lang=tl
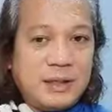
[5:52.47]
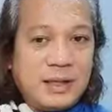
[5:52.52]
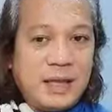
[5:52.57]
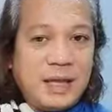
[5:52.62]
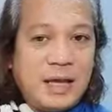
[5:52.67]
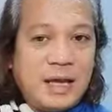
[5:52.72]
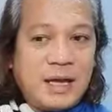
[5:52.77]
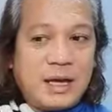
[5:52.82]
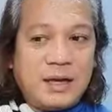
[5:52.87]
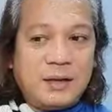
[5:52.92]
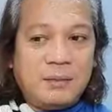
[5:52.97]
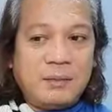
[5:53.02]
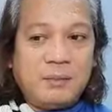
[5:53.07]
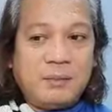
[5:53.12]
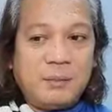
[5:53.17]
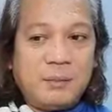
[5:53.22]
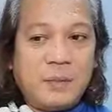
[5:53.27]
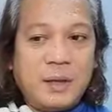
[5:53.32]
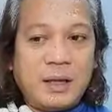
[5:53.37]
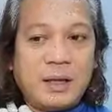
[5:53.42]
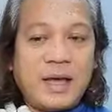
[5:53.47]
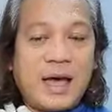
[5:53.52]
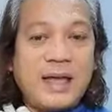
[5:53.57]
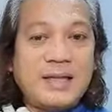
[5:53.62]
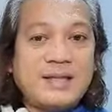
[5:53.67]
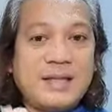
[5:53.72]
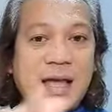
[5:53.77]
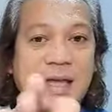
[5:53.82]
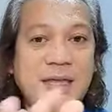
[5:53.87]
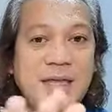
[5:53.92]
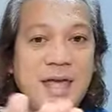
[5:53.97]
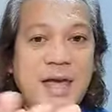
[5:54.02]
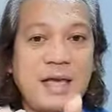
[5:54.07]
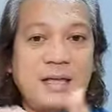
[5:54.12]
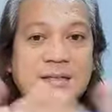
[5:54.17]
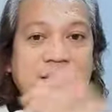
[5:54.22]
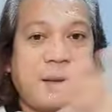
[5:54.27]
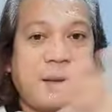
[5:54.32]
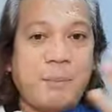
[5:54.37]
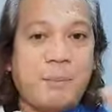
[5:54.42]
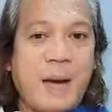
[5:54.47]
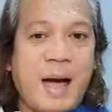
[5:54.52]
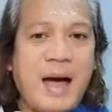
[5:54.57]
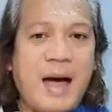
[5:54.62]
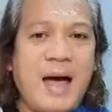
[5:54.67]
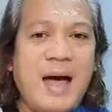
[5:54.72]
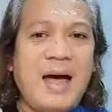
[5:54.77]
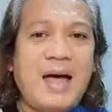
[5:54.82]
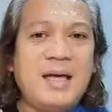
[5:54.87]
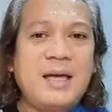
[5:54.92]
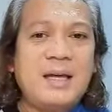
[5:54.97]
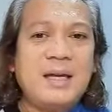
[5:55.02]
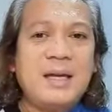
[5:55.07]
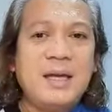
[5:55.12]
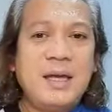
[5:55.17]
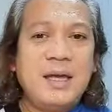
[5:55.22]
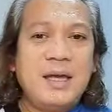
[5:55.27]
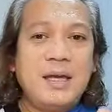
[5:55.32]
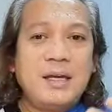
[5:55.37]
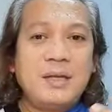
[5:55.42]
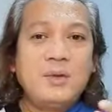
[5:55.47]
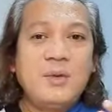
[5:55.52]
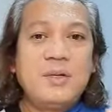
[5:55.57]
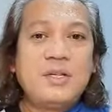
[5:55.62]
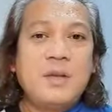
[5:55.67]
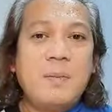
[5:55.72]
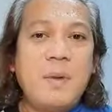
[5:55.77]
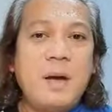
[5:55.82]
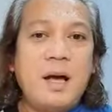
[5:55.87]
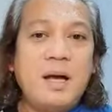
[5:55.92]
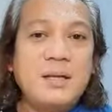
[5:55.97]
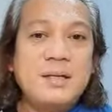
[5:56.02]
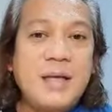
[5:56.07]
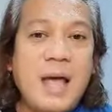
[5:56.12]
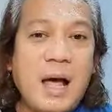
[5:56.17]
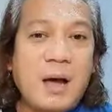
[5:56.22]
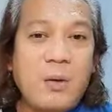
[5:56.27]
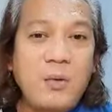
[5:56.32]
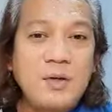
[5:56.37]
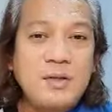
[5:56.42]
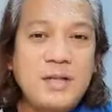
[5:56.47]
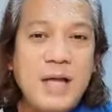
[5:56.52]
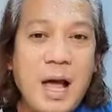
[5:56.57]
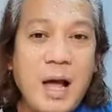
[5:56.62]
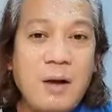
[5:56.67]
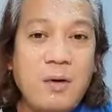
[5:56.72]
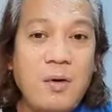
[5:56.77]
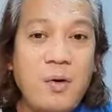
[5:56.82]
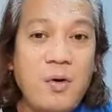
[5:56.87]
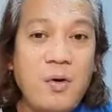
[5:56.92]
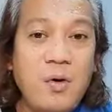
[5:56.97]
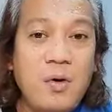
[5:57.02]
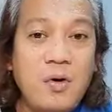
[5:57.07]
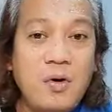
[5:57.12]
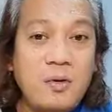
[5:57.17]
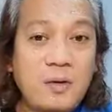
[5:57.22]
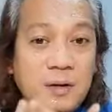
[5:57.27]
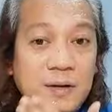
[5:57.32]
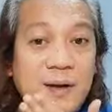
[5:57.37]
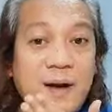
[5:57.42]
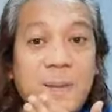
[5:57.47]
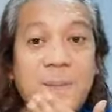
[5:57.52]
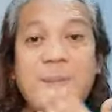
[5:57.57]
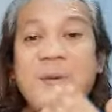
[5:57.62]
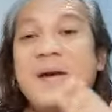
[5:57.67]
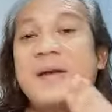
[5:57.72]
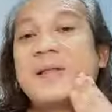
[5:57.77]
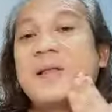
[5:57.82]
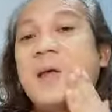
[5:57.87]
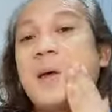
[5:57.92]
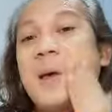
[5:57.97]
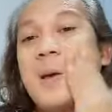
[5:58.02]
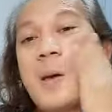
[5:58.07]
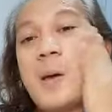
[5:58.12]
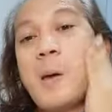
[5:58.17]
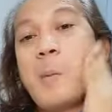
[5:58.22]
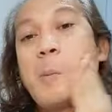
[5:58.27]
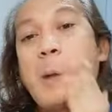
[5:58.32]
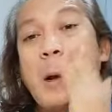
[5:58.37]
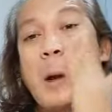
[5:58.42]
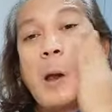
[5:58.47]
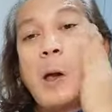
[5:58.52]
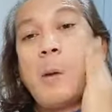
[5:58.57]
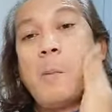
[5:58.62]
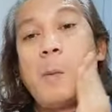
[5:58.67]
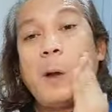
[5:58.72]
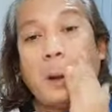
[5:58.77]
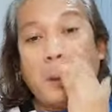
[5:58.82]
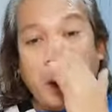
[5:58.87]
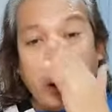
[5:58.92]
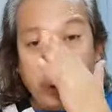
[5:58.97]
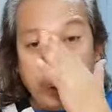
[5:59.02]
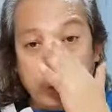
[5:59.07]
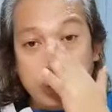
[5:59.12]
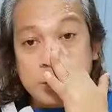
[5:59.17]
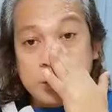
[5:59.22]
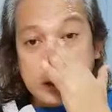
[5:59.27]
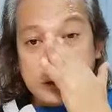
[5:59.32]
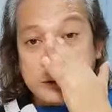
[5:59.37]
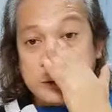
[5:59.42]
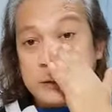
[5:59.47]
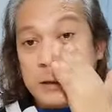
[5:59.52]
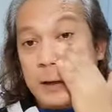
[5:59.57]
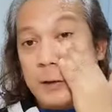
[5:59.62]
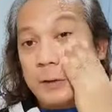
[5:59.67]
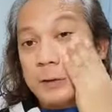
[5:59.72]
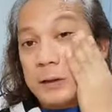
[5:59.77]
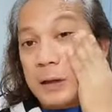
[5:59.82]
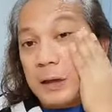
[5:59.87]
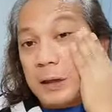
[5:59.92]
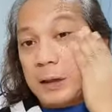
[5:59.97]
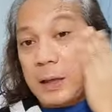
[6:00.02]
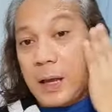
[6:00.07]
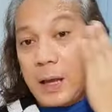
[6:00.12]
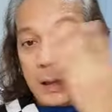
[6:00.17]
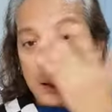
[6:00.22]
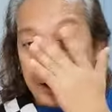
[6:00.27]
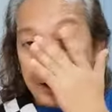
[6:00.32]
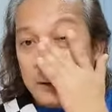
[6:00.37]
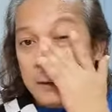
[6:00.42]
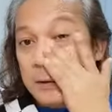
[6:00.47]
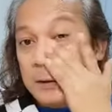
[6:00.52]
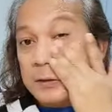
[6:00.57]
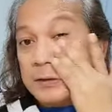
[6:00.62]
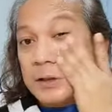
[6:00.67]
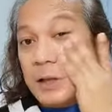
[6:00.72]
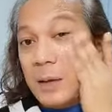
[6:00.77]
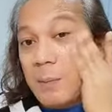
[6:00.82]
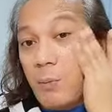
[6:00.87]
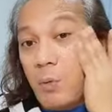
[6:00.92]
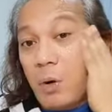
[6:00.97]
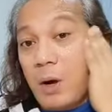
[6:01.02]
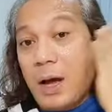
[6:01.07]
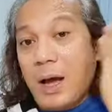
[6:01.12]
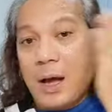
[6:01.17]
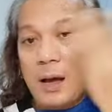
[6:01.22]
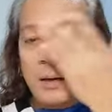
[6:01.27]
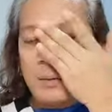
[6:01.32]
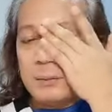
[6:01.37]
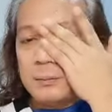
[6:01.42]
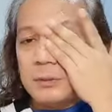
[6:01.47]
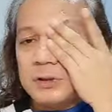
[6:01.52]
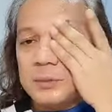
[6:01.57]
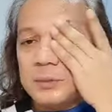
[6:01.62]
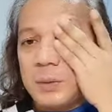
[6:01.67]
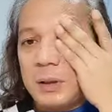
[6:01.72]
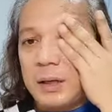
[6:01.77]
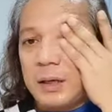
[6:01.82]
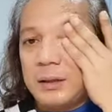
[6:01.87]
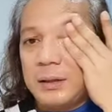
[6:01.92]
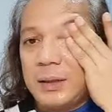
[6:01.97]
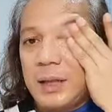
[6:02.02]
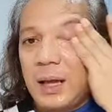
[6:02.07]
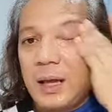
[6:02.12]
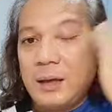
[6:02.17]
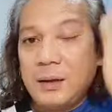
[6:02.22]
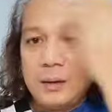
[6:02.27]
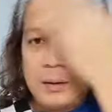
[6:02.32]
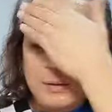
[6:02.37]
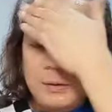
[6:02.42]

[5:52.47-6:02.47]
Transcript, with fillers: Ayan. Kahit saan yan, sa paa, doon sa mga sakong-sakong, yan, pwede. Pero mas ano to sa, sa ano talaga, sa mukha. Mas maganda.